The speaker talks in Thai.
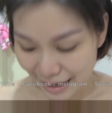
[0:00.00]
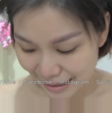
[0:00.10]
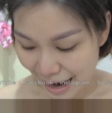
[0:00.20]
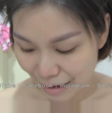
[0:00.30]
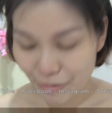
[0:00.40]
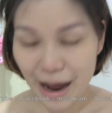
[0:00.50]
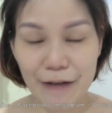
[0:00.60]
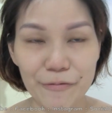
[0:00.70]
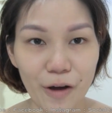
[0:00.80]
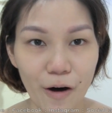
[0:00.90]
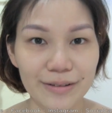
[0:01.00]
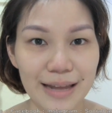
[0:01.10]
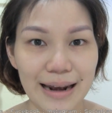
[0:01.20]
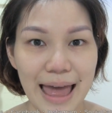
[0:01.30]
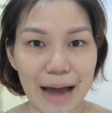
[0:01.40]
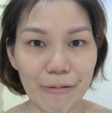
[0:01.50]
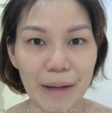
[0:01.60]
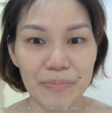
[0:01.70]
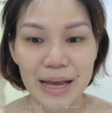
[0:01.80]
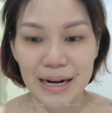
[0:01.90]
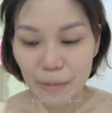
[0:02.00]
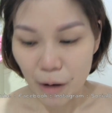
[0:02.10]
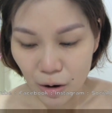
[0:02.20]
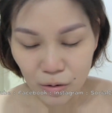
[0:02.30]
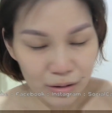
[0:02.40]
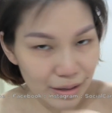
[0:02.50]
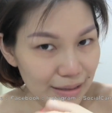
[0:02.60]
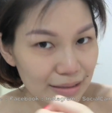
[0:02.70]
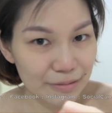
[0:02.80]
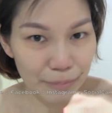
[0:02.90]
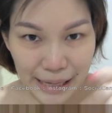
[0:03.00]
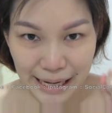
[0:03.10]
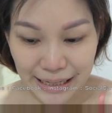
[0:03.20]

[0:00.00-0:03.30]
ขนาดว่าฟลอสเสร็จแล้วอะแล้วพอพิ